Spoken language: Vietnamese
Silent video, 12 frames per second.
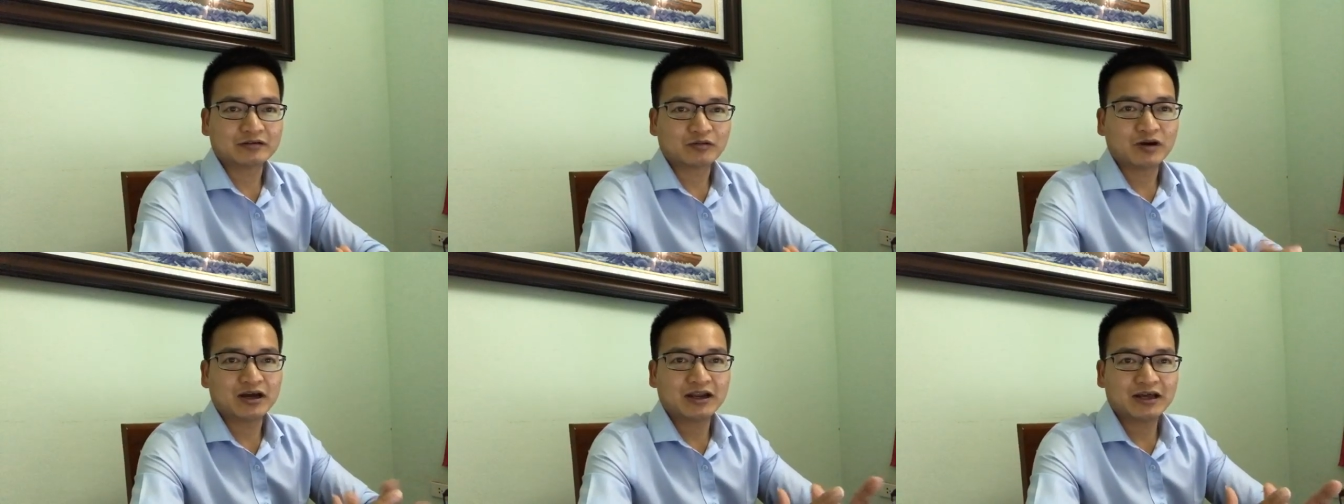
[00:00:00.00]

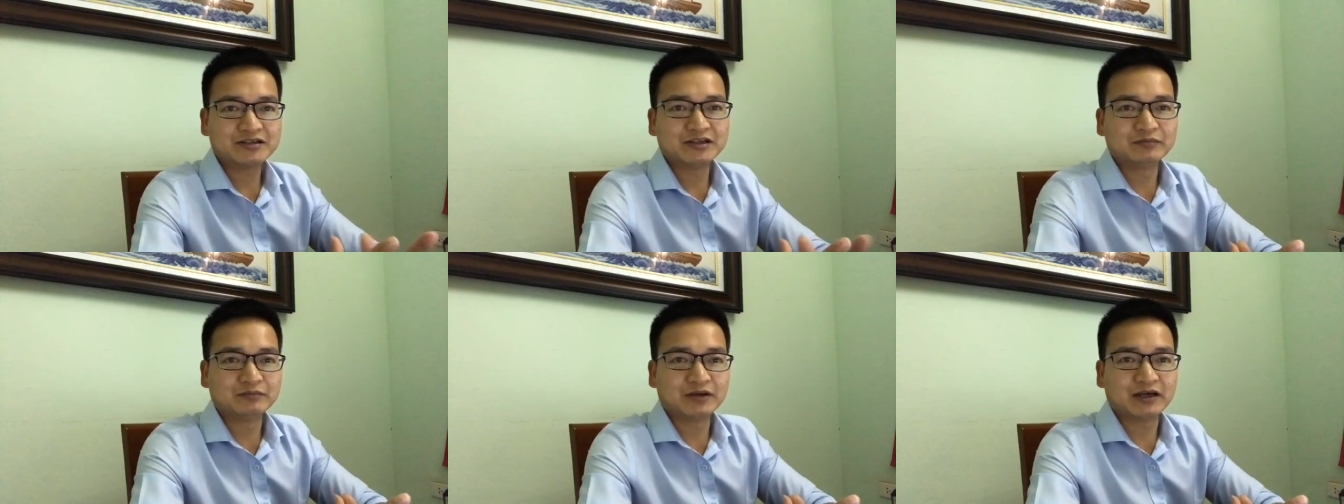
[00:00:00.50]
qua
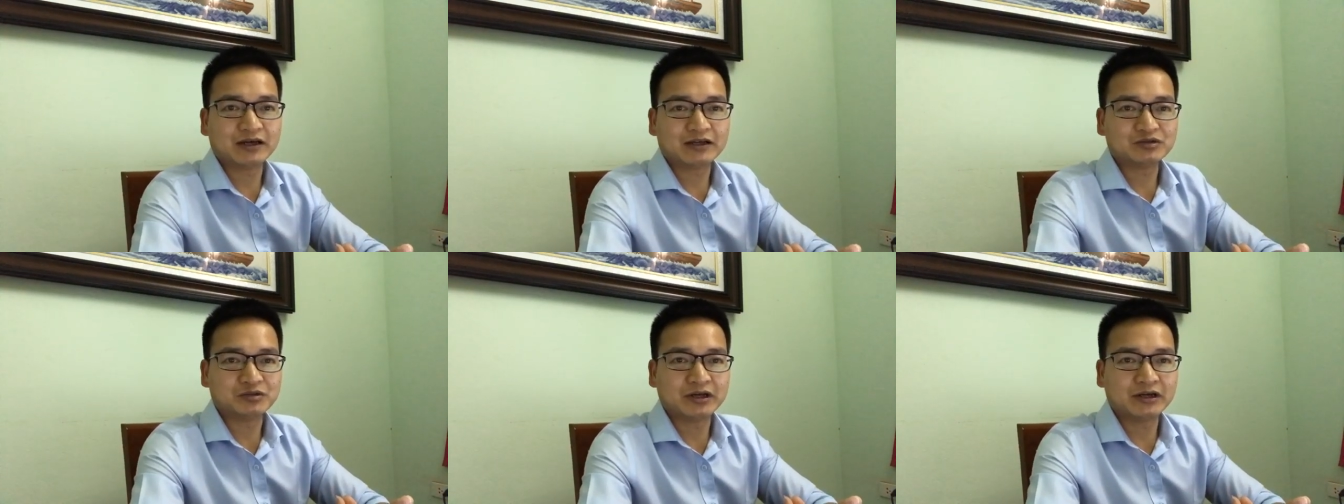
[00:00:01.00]
livestream là
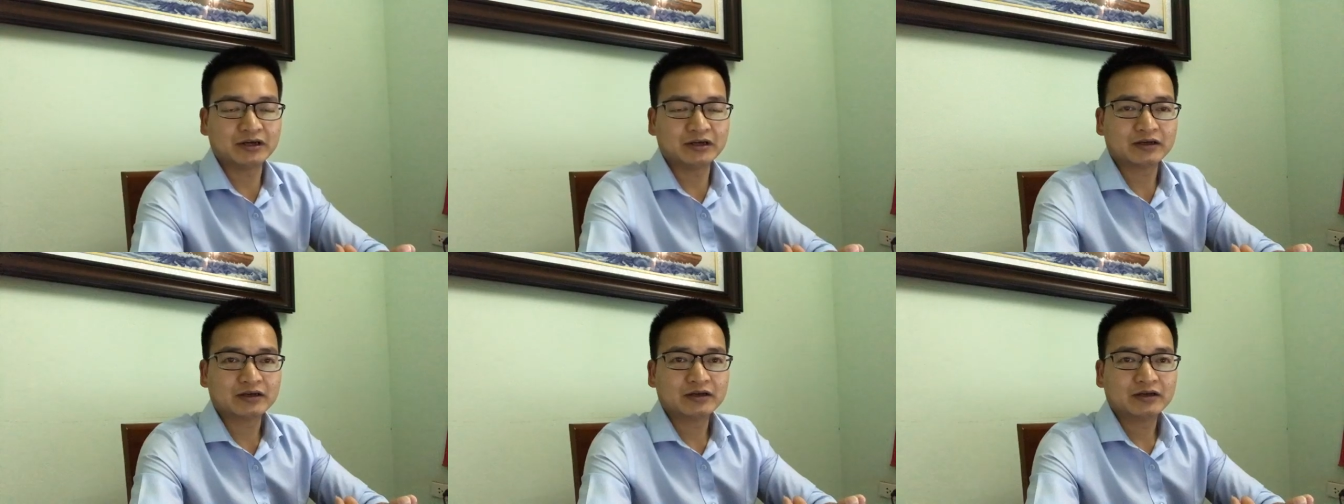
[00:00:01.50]
chủ
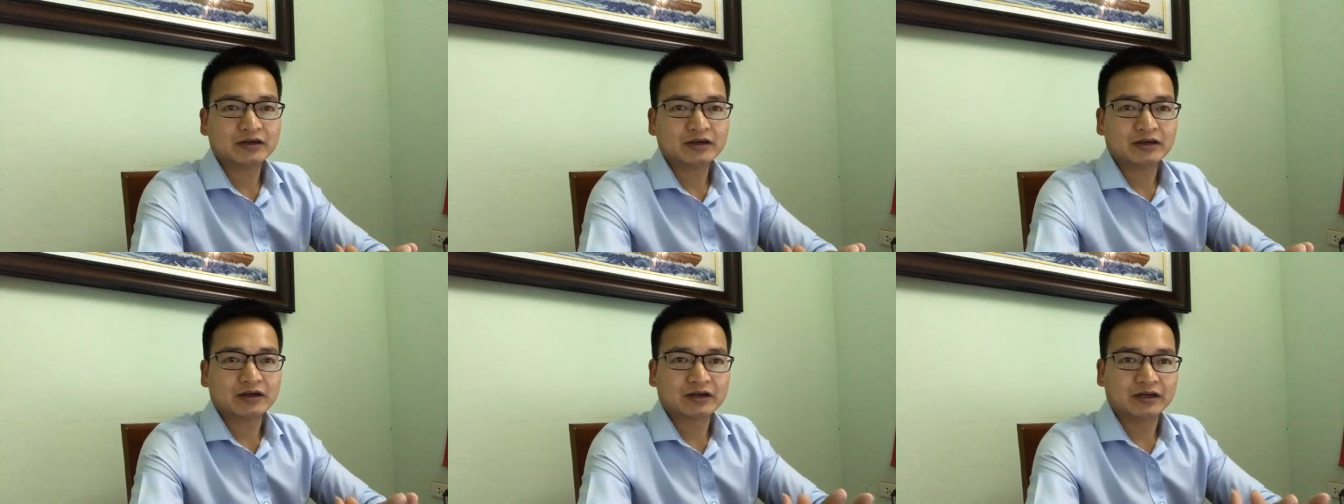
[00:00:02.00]
đề
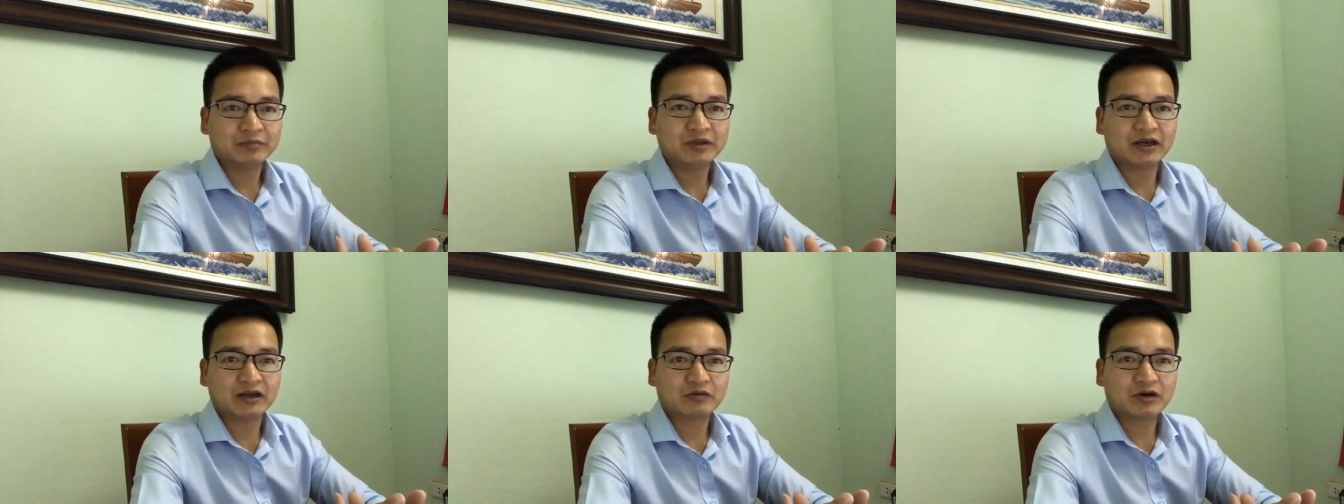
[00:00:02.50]
à, kiếm
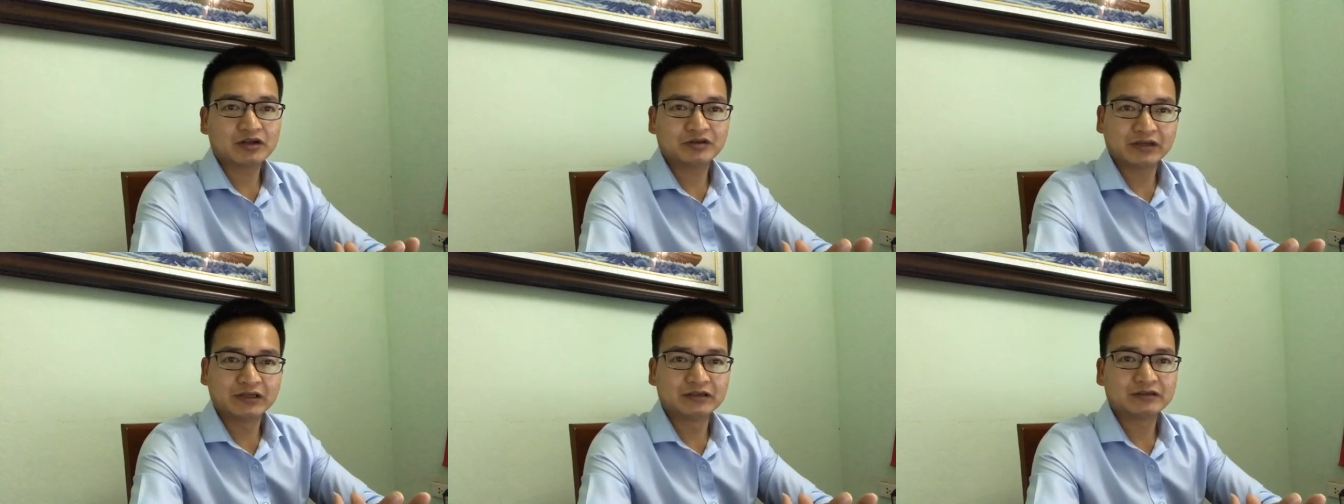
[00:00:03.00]
tiền qua
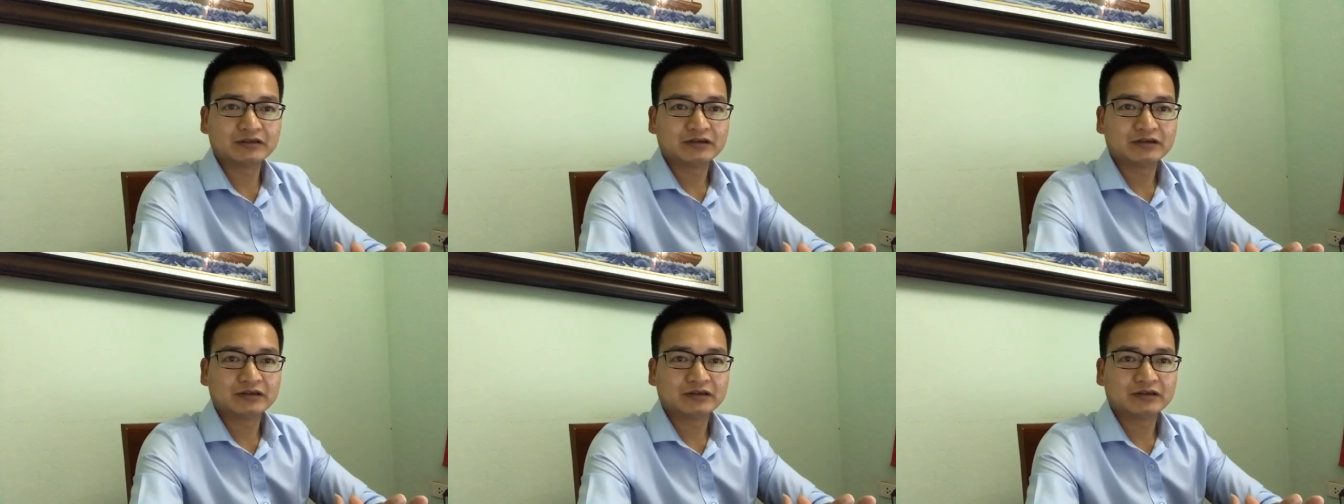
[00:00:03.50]
trading.